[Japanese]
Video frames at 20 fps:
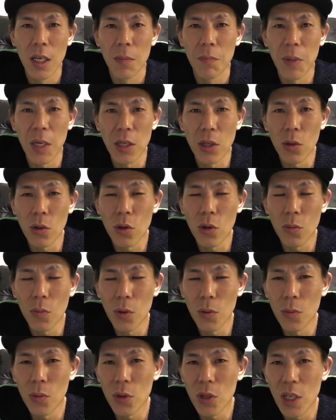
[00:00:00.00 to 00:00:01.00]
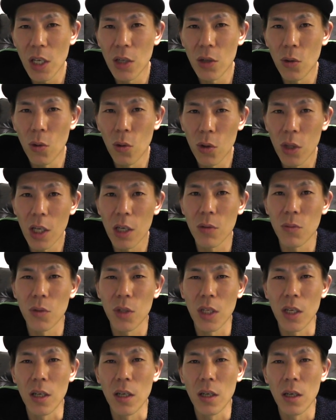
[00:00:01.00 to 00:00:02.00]
マリオットボンボイ系のホテルも
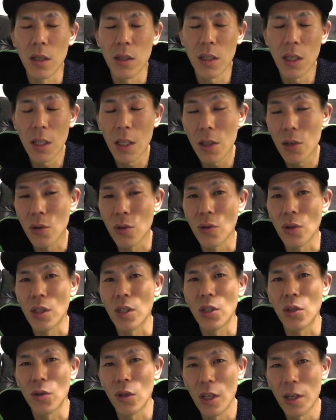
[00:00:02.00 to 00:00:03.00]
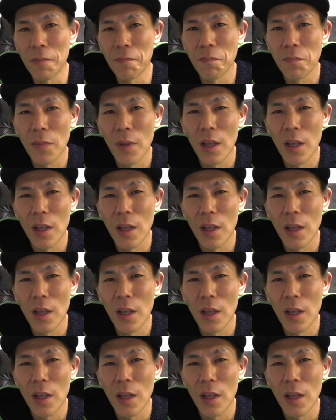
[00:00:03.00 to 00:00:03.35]
ね、出てくるんですよね。